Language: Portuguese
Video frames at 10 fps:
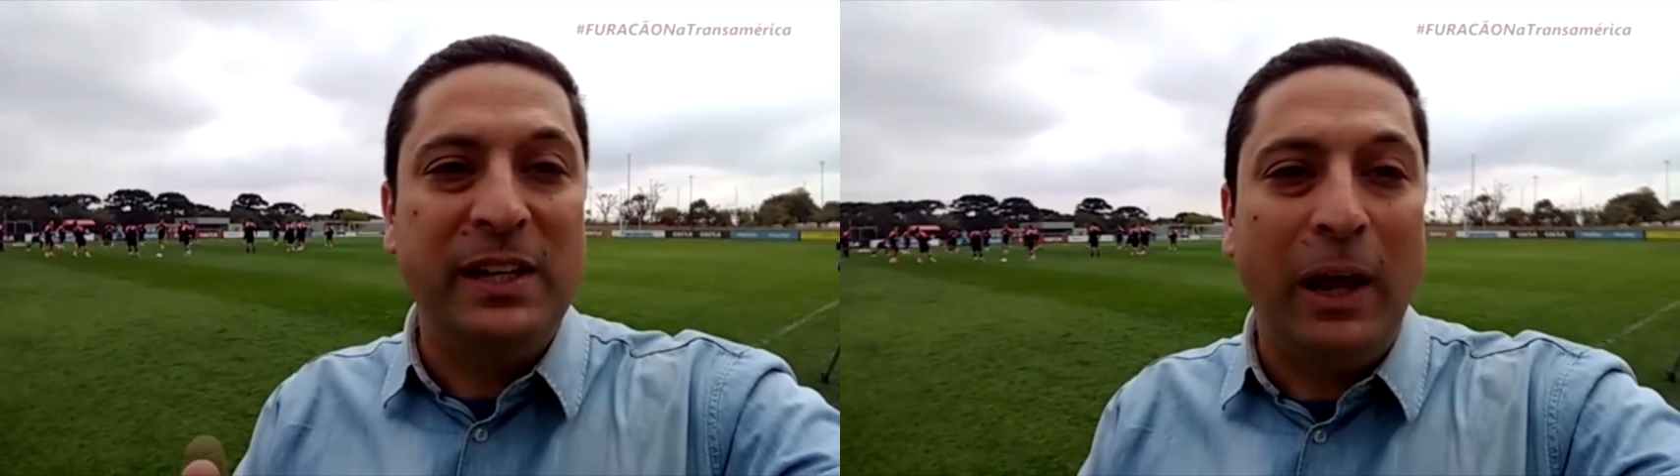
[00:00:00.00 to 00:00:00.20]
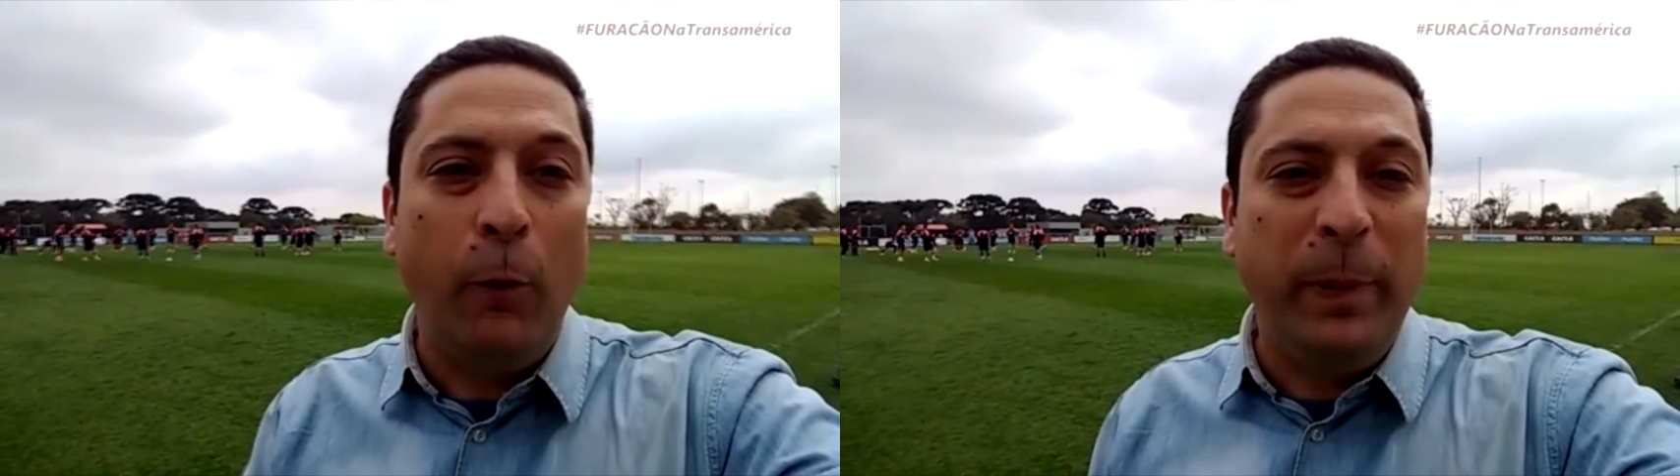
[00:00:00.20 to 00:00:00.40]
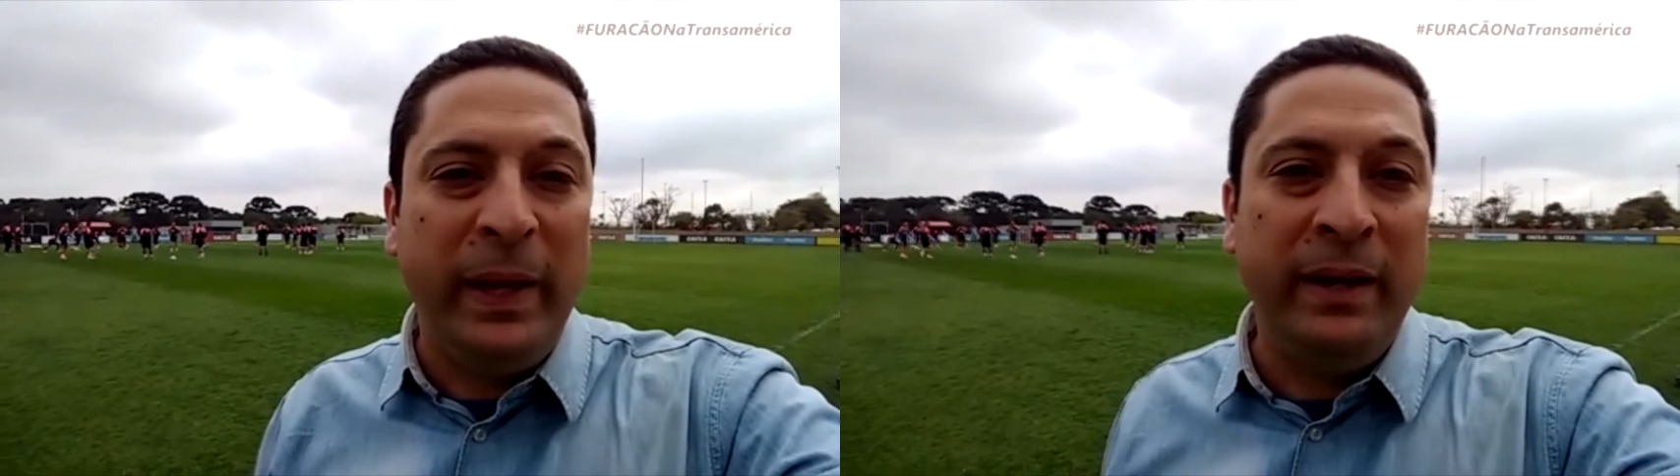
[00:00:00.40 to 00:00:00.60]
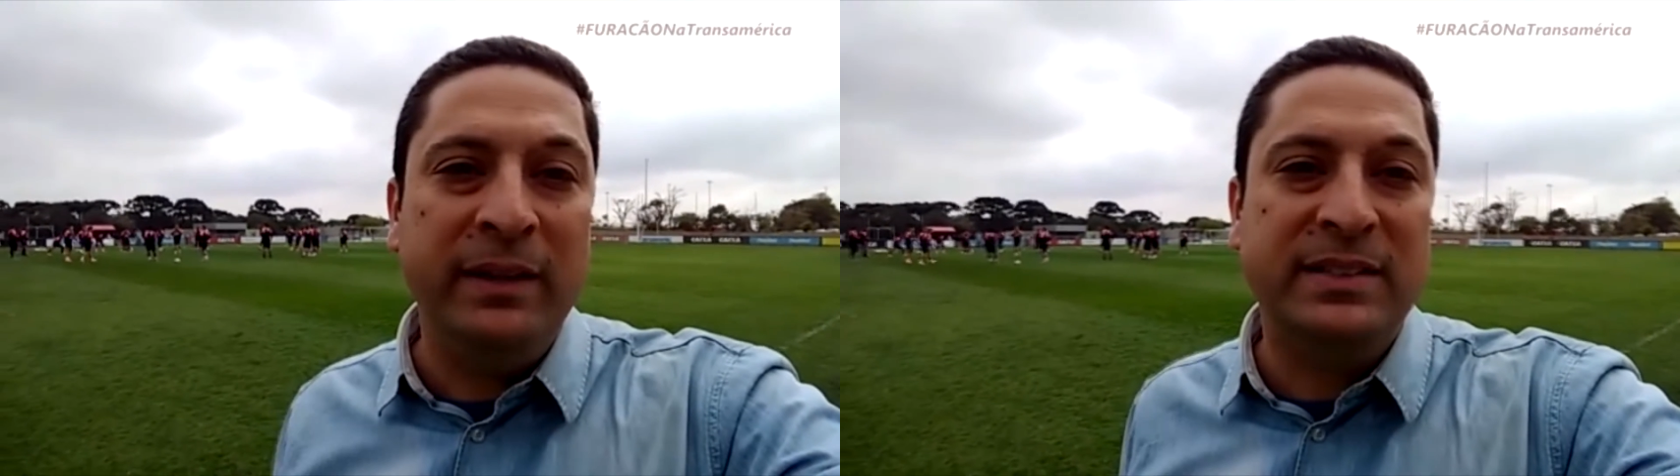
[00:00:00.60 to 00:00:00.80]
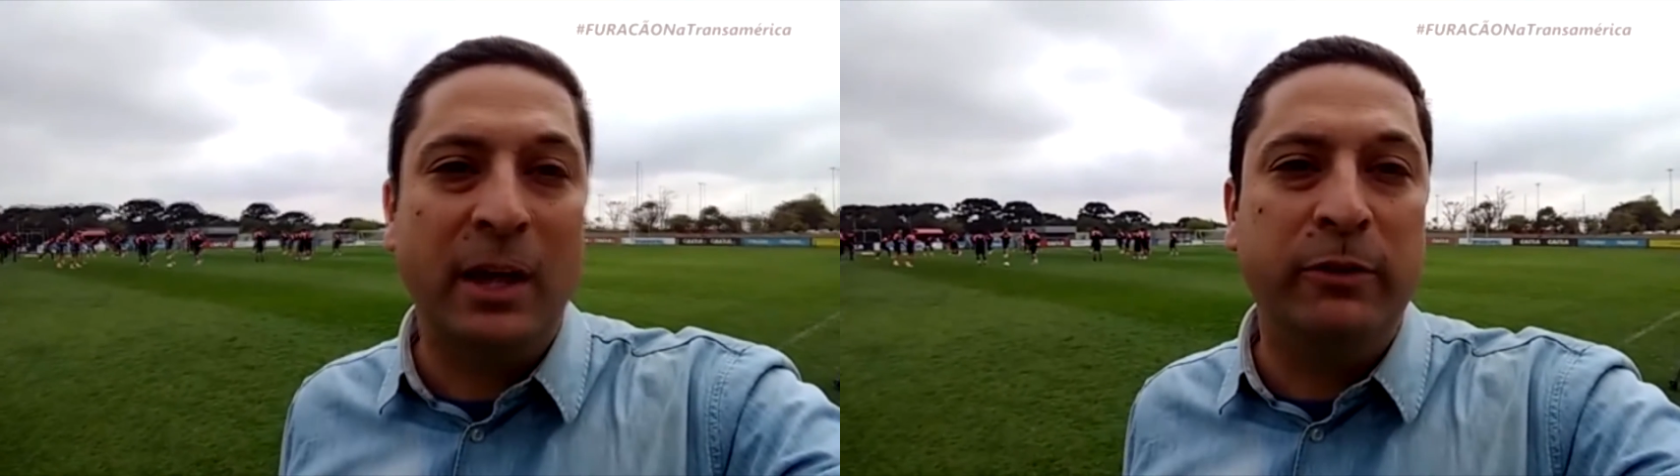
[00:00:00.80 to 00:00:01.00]
Léo Pereira
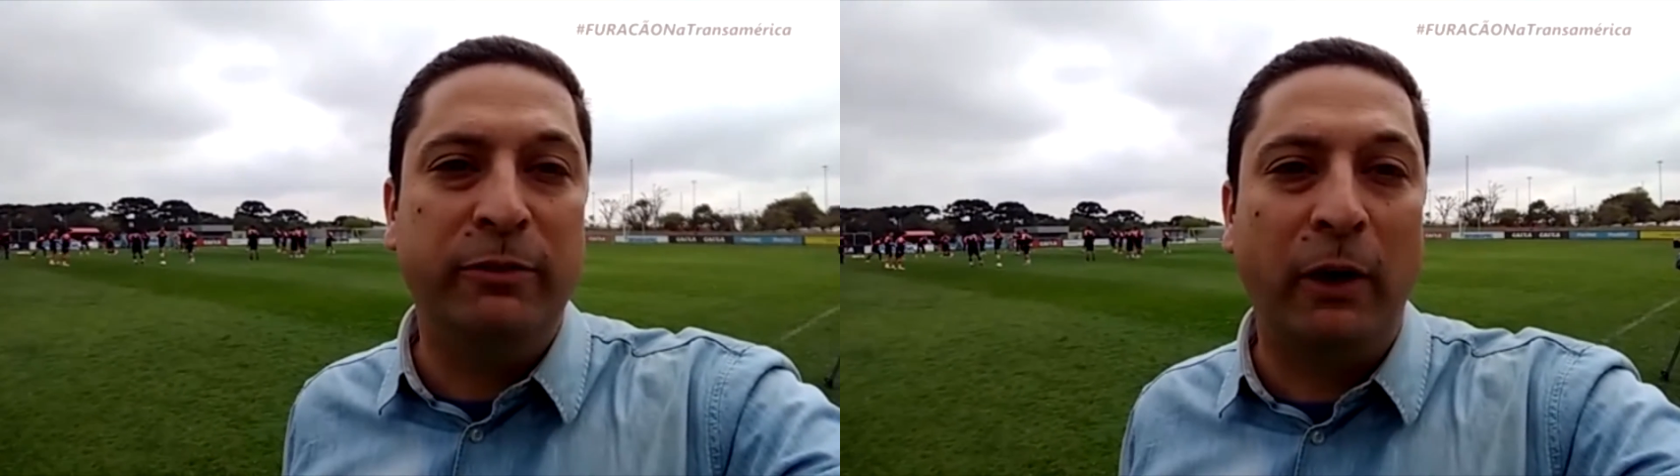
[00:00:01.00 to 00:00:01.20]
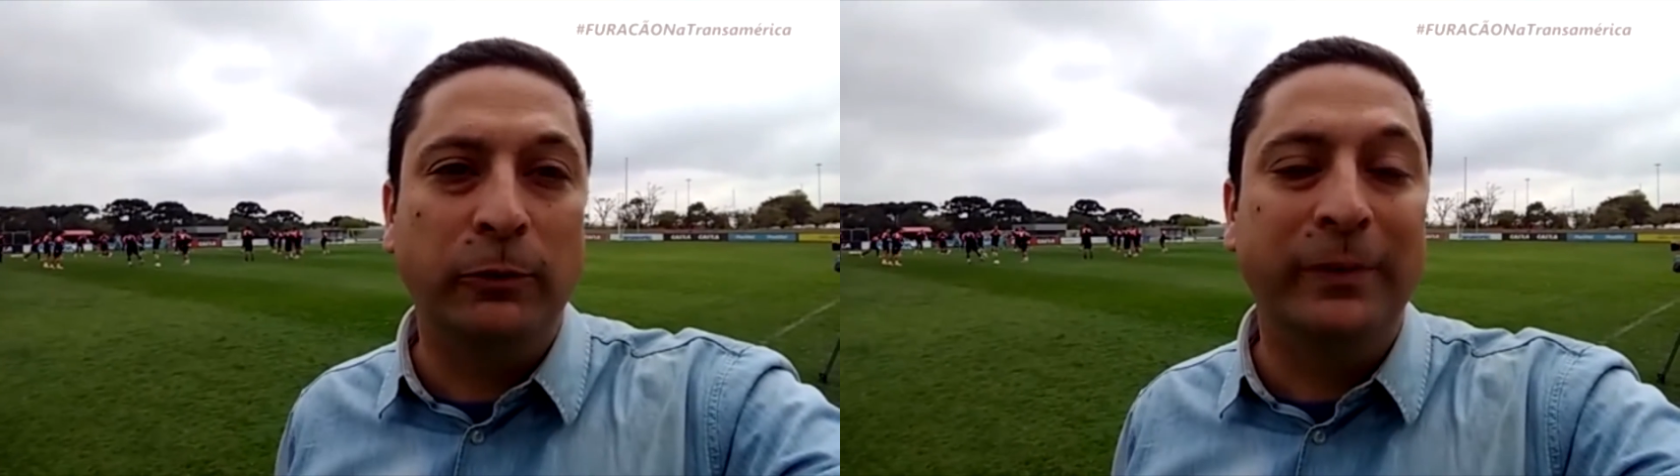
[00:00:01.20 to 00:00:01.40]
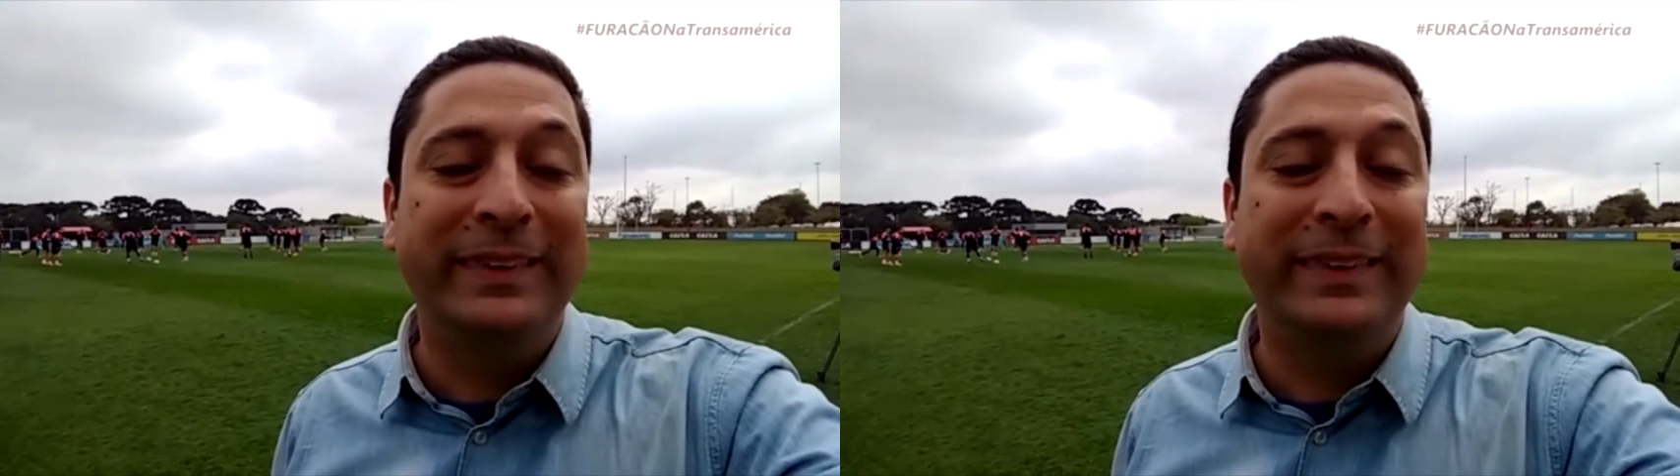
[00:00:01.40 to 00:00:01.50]
e Zé Ivaldo